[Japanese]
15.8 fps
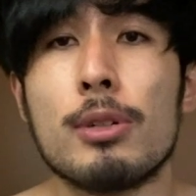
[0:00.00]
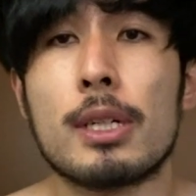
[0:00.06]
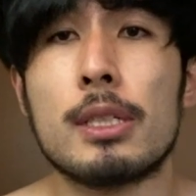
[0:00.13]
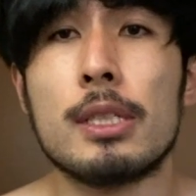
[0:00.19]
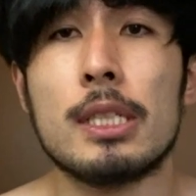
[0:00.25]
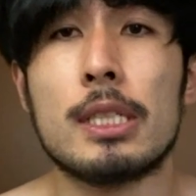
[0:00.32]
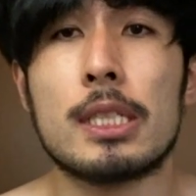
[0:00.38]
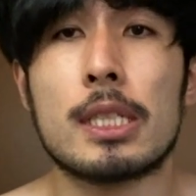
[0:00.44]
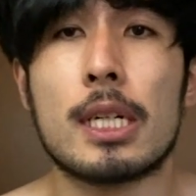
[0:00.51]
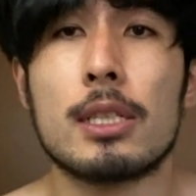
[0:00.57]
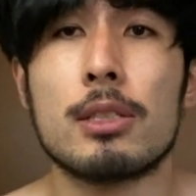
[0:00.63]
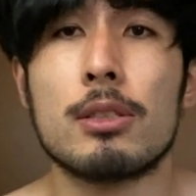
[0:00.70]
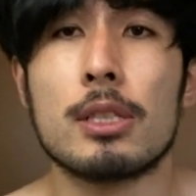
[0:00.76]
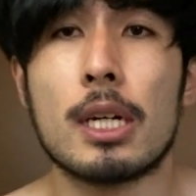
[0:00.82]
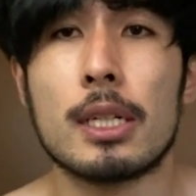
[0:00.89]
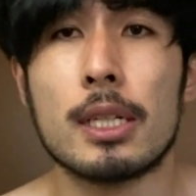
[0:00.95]
惑に近
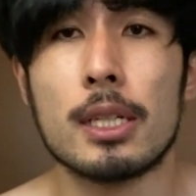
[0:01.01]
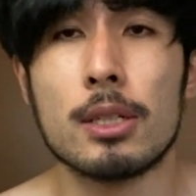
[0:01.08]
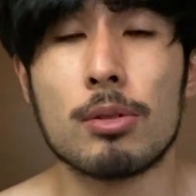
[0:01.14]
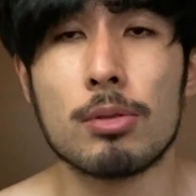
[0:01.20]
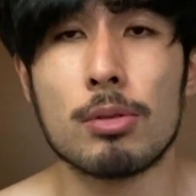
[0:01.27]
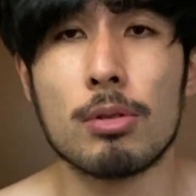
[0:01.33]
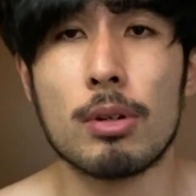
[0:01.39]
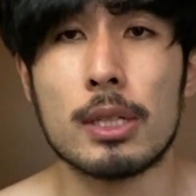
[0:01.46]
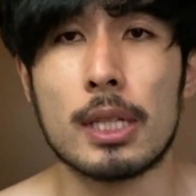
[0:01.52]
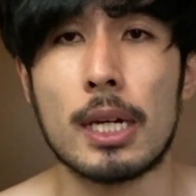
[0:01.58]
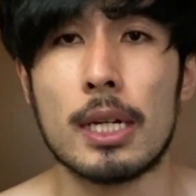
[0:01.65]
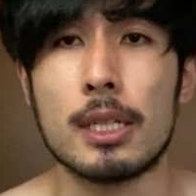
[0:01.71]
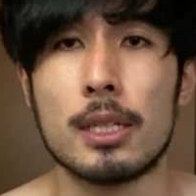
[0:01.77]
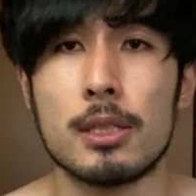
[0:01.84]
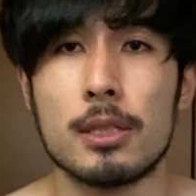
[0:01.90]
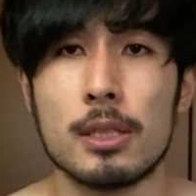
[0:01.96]
づかないことが
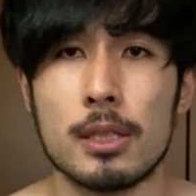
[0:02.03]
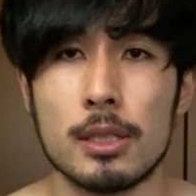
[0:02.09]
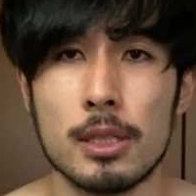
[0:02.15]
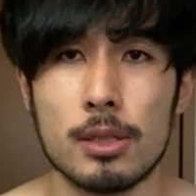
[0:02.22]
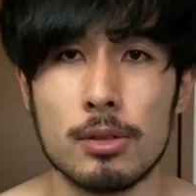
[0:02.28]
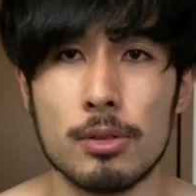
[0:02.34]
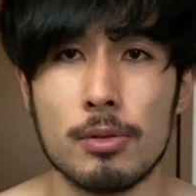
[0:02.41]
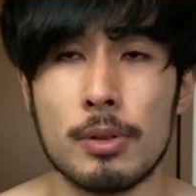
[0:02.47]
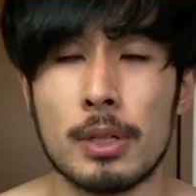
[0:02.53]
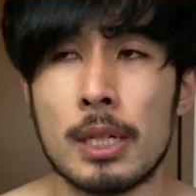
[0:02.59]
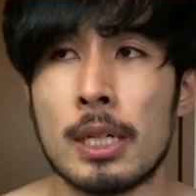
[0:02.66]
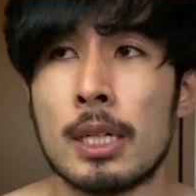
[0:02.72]
大切なんですよ。